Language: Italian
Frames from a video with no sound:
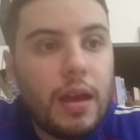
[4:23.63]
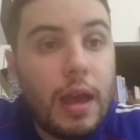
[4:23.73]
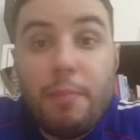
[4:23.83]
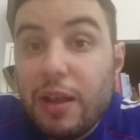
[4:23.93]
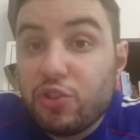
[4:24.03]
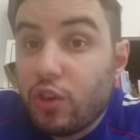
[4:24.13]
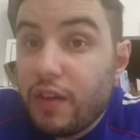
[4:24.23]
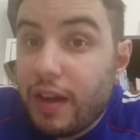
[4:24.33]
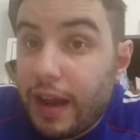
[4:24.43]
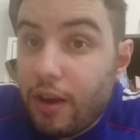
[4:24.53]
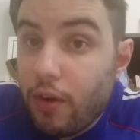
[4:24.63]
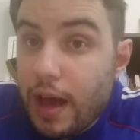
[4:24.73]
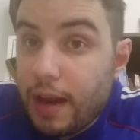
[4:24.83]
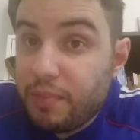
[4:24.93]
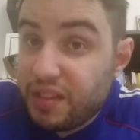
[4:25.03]
E il Belgio non aveva un
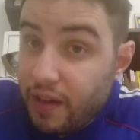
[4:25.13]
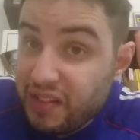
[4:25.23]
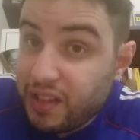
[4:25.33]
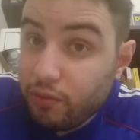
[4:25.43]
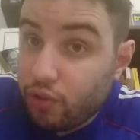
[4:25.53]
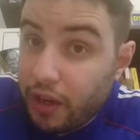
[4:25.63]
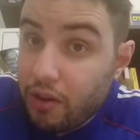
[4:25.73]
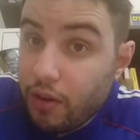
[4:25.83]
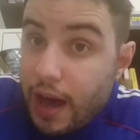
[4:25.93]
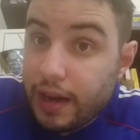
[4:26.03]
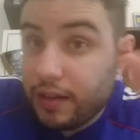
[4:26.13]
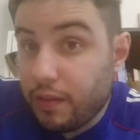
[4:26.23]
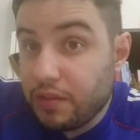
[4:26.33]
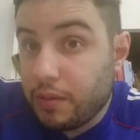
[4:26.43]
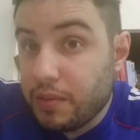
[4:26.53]
Engolan, se avesse avuto un Engolan
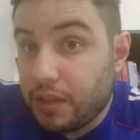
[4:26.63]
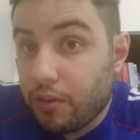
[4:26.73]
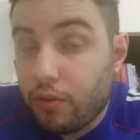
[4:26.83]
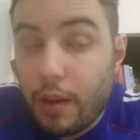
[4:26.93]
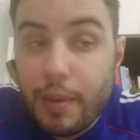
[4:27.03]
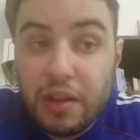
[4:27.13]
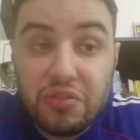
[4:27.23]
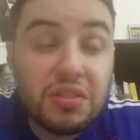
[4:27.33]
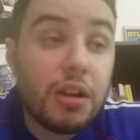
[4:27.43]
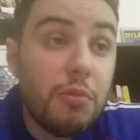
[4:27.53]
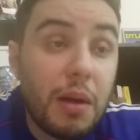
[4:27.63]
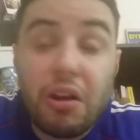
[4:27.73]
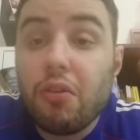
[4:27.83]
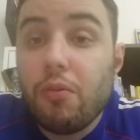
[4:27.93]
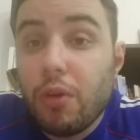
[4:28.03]
sarebbe stato ancora peggio, chissà come mai
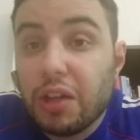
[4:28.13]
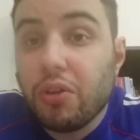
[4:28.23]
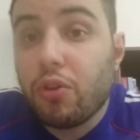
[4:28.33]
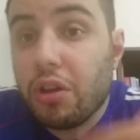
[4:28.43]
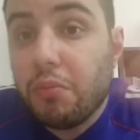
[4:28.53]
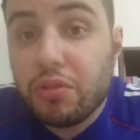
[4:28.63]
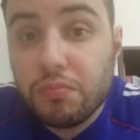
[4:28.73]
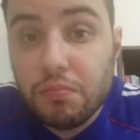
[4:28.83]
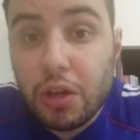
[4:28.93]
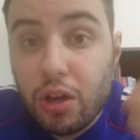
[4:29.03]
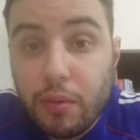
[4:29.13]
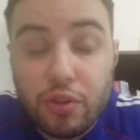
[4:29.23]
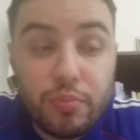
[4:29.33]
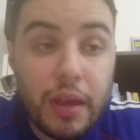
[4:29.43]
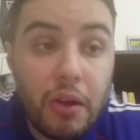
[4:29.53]
non l'ha convocato, ancora, ancora me
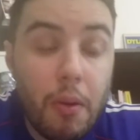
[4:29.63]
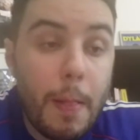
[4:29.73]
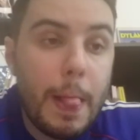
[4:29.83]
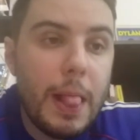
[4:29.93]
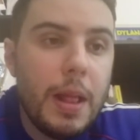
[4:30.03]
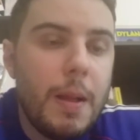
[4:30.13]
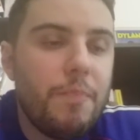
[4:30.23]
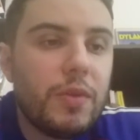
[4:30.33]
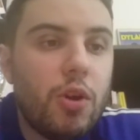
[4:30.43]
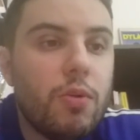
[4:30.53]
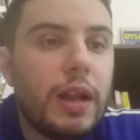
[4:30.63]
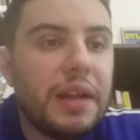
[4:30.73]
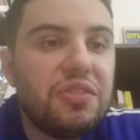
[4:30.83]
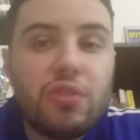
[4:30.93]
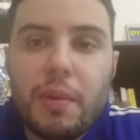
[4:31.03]
lo spiego. Comunque,
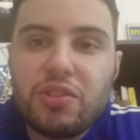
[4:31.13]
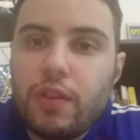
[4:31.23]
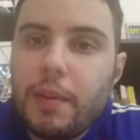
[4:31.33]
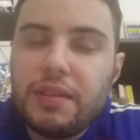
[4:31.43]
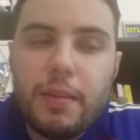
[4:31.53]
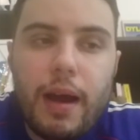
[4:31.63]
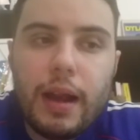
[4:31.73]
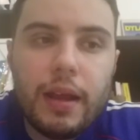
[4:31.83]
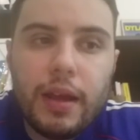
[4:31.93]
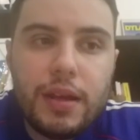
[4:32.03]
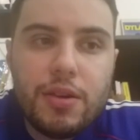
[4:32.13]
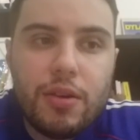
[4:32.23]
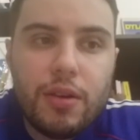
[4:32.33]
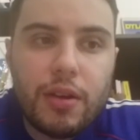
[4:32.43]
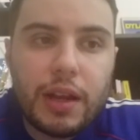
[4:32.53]
ragazzi, sono rimasto veramente male.
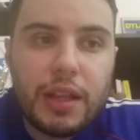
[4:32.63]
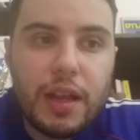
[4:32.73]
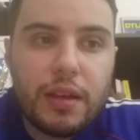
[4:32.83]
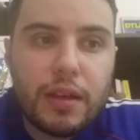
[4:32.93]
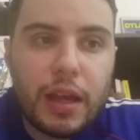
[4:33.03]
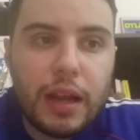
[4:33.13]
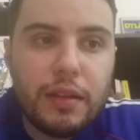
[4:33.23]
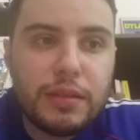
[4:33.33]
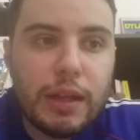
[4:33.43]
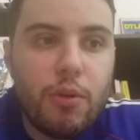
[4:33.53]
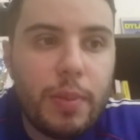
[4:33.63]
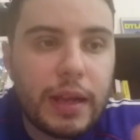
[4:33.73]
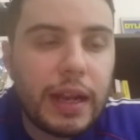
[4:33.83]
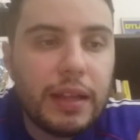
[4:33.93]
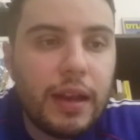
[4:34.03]
Io crede, cre, stavo
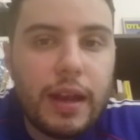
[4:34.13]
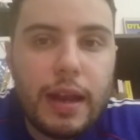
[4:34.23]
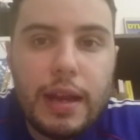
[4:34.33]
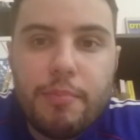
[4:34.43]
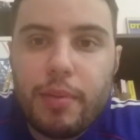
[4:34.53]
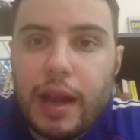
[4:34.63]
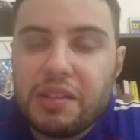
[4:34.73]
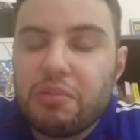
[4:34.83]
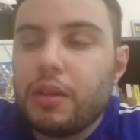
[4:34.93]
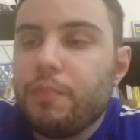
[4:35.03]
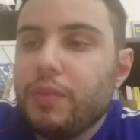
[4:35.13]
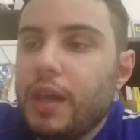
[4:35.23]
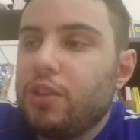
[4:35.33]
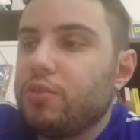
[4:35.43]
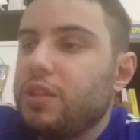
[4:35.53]
per credere nell'impresa. Ho
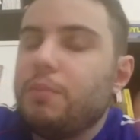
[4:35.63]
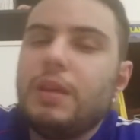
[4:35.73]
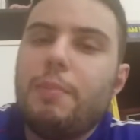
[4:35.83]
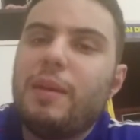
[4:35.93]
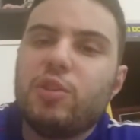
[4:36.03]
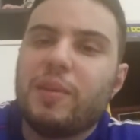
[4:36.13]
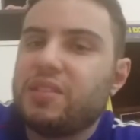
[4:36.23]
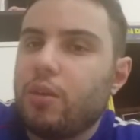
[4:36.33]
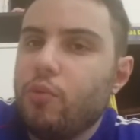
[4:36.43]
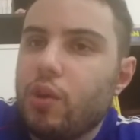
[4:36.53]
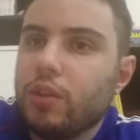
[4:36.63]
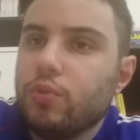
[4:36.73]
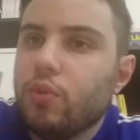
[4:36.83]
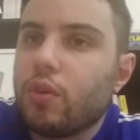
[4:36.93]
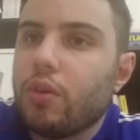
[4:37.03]
detto sì, il Belgio passa comunque il
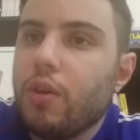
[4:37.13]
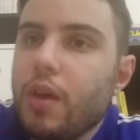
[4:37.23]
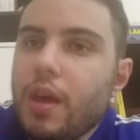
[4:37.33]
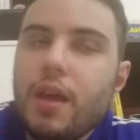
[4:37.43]
turno.